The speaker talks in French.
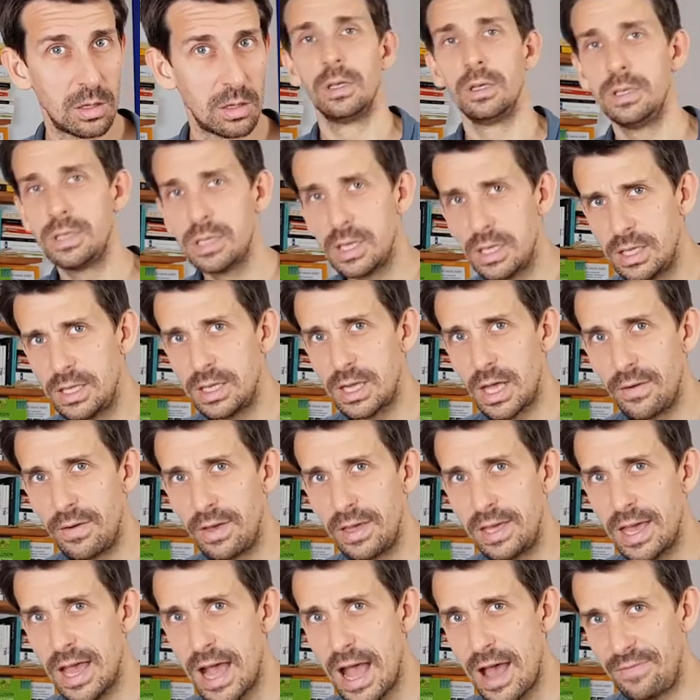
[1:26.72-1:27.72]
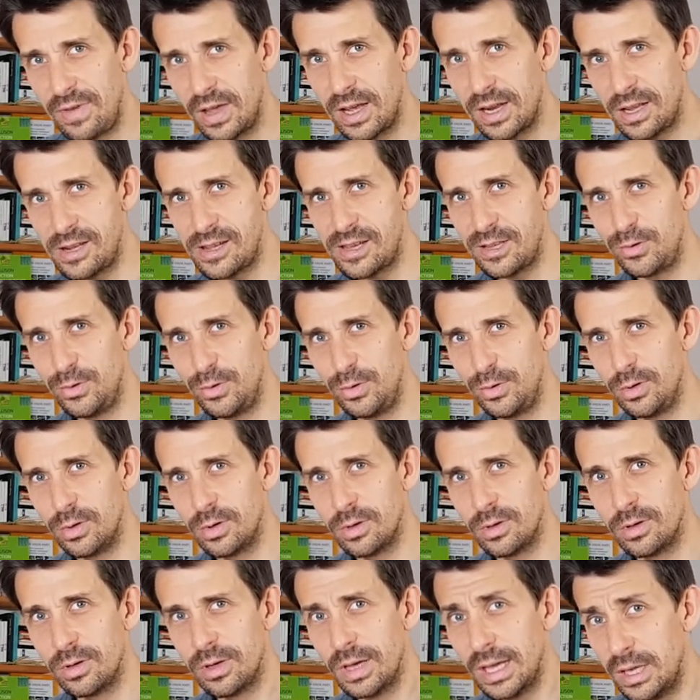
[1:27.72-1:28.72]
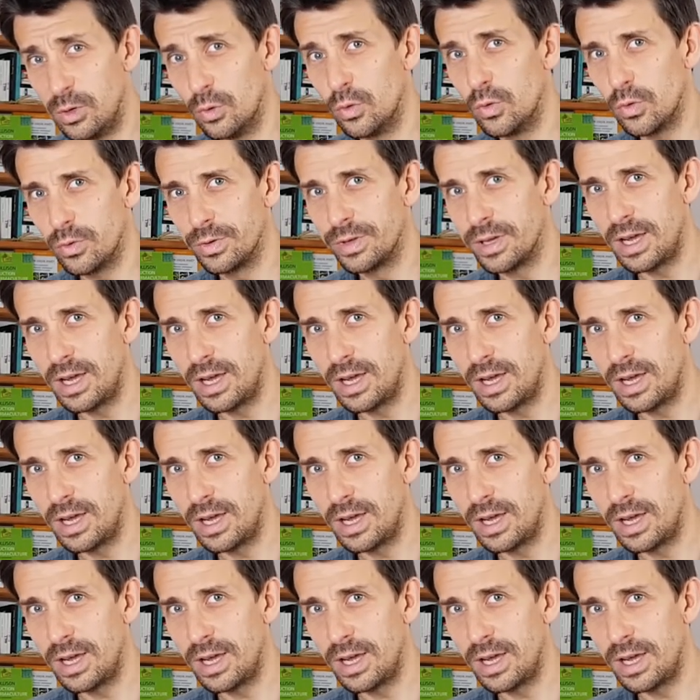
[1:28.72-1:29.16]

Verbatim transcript: Il s'agit de travailler avec la nature et non contre